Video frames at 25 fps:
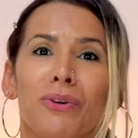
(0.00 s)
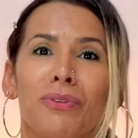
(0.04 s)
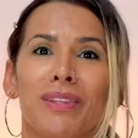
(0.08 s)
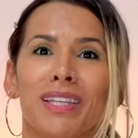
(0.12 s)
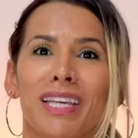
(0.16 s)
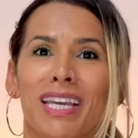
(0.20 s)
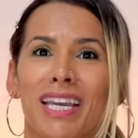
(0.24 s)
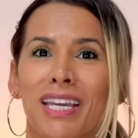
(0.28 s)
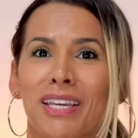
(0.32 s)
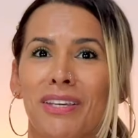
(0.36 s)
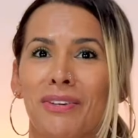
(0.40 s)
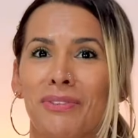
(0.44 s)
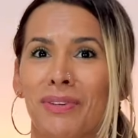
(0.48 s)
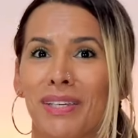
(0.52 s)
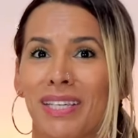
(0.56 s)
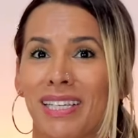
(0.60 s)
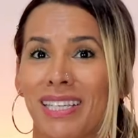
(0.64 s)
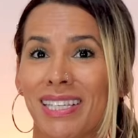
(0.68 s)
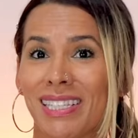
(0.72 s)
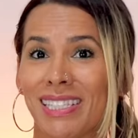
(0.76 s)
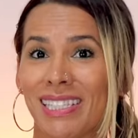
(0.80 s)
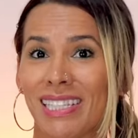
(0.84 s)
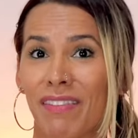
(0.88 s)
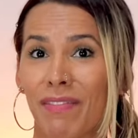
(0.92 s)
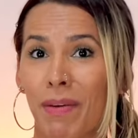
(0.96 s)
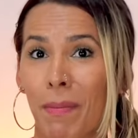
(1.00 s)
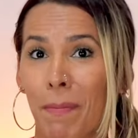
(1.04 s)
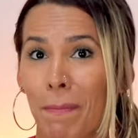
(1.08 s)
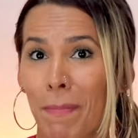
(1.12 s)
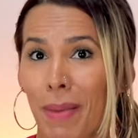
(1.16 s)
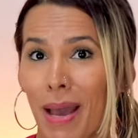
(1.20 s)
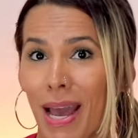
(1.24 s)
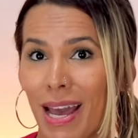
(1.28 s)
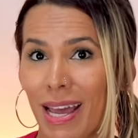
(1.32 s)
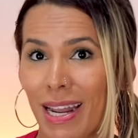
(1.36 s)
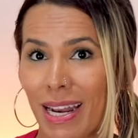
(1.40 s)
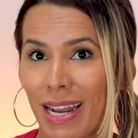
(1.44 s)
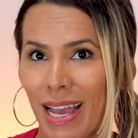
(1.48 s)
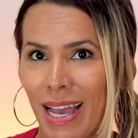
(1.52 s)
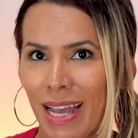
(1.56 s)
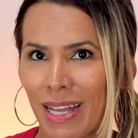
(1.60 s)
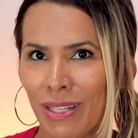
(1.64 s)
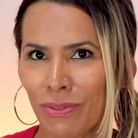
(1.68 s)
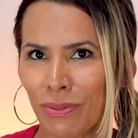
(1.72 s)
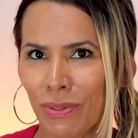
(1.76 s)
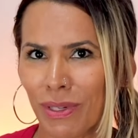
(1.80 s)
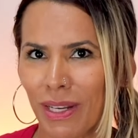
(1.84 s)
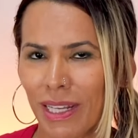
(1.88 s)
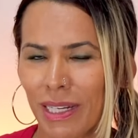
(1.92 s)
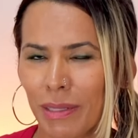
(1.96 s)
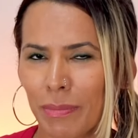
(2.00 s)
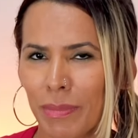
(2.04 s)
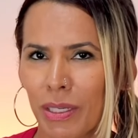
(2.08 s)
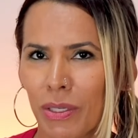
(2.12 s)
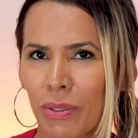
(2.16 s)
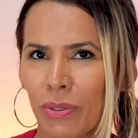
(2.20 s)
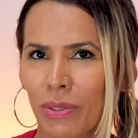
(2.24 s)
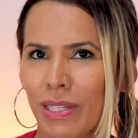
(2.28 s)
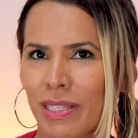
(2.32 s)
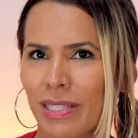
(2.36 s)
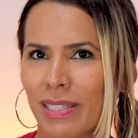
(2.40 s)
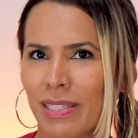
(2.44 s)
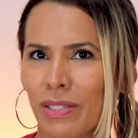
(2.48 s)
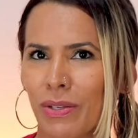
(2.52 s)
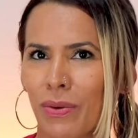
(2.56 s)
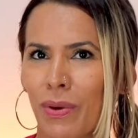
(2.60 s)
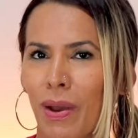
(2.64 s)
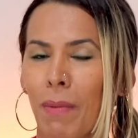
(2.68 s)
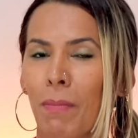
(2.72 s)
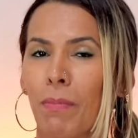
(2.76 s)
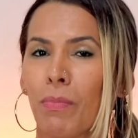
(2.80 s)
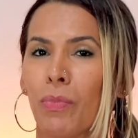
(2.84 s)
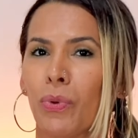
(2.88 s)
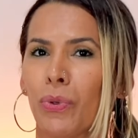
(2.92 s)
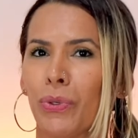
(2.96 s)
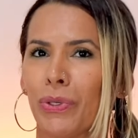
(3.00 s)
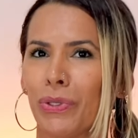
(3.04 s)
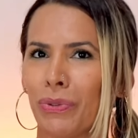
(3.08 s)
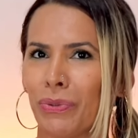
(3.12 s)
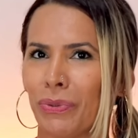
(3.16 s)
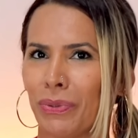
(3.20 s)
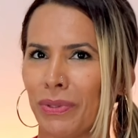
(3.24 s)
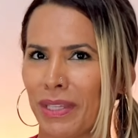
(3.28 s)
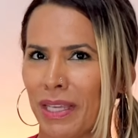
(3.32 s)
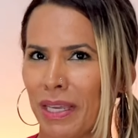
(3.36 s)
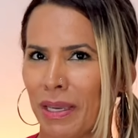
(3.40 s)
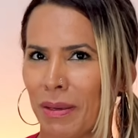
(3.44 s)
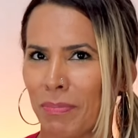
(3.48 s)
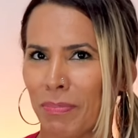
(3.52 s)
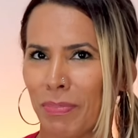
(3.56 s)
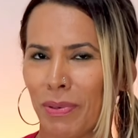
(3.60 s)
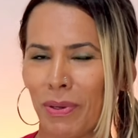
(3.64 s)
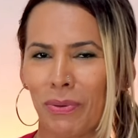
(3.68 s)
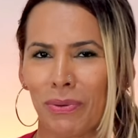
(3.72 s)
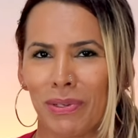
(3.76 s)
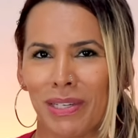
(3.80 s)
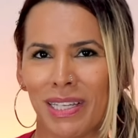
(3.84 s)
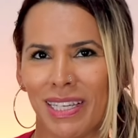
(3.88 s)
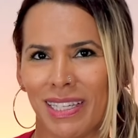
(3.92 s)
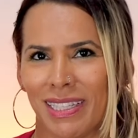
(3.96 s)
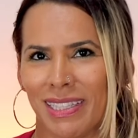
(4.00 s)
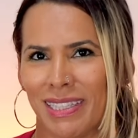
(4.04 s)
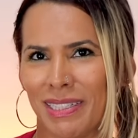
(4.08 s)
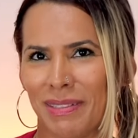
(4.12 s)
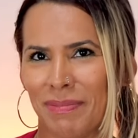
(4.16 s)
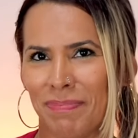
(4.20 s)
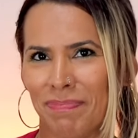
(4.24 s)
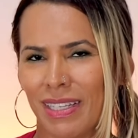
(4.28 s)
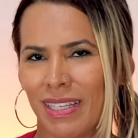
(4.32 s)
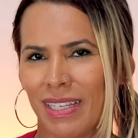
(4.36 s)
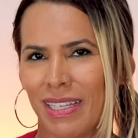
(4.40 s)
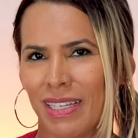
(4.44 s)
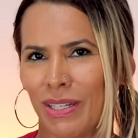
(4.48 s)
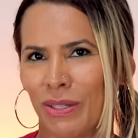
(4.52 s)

eu tenho e que estava parado lá na minha coleção há muito tempo é o Linda.